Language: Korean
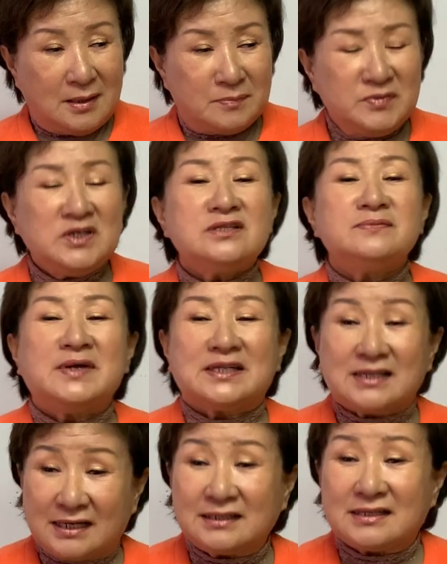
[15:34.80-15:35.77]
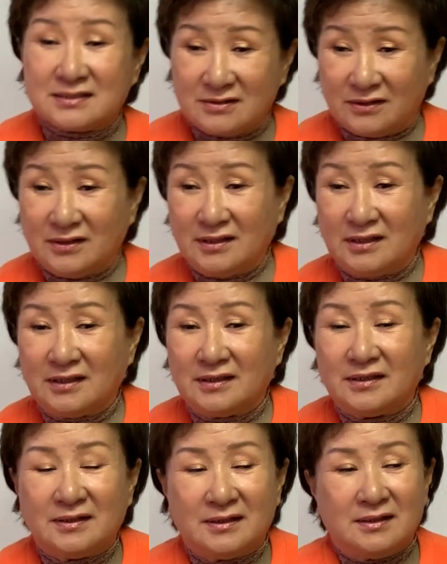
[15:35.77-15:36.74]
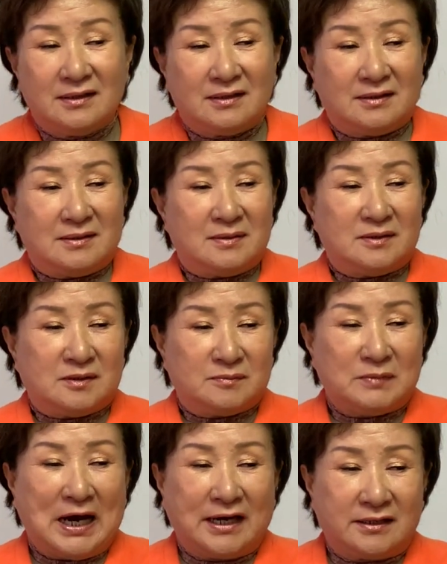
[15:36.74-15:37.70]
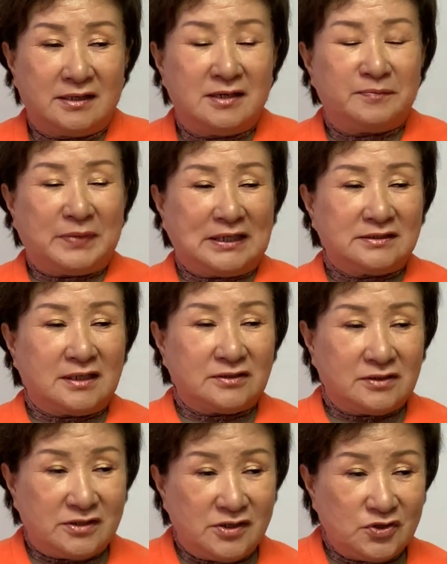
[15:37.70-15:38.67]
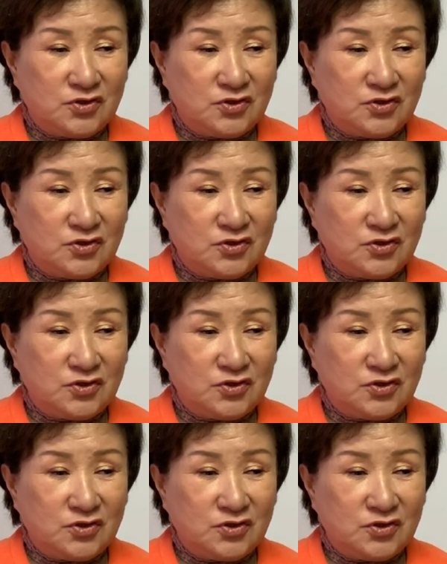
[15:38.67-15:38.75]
믿음에 따라서 말을 받아들일